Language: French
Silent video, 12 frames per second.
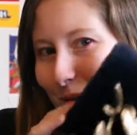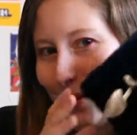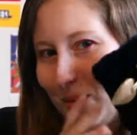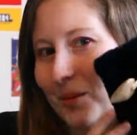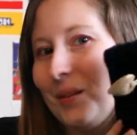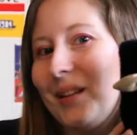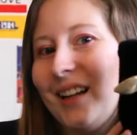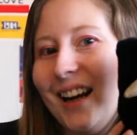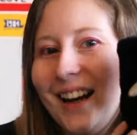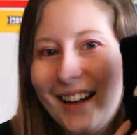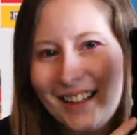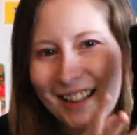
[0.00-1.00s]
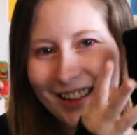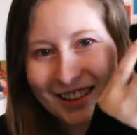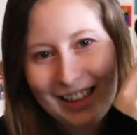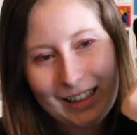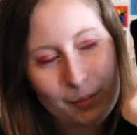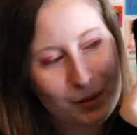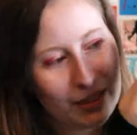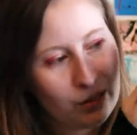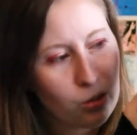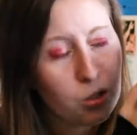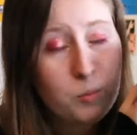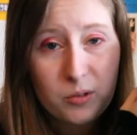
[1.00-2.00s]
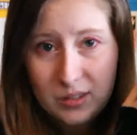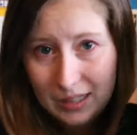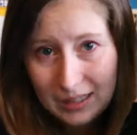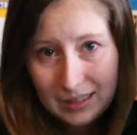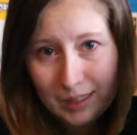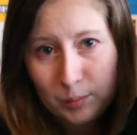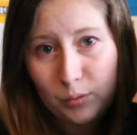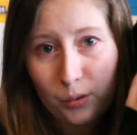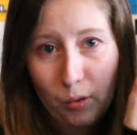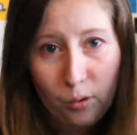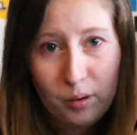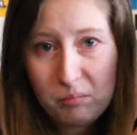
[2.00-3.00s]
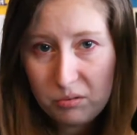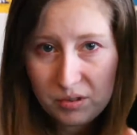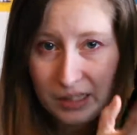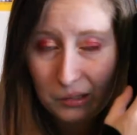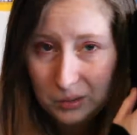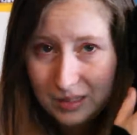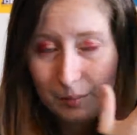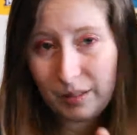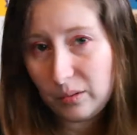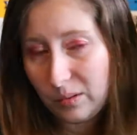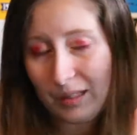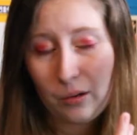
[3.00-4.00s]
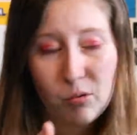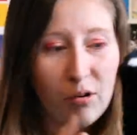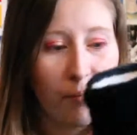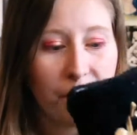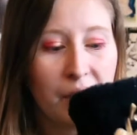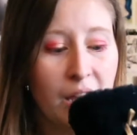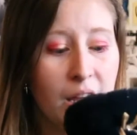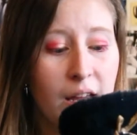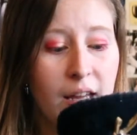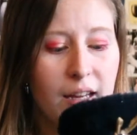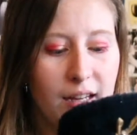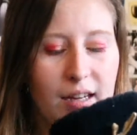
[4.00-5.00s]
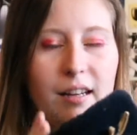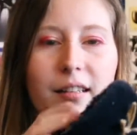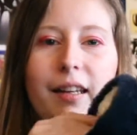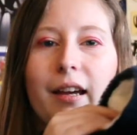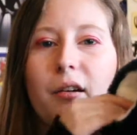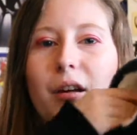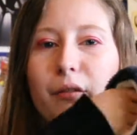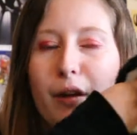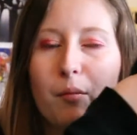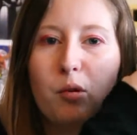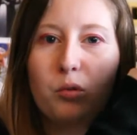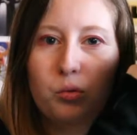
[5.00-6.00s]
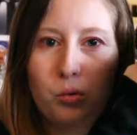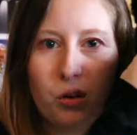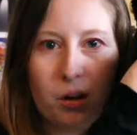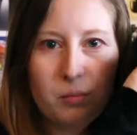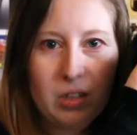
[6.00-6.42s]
dessus, il y a des petits cœurs, je pensais qu'ils seraient plus gros et plus gênants que ça mais non c'est cool. Et l'intérieur est vraiment doux comme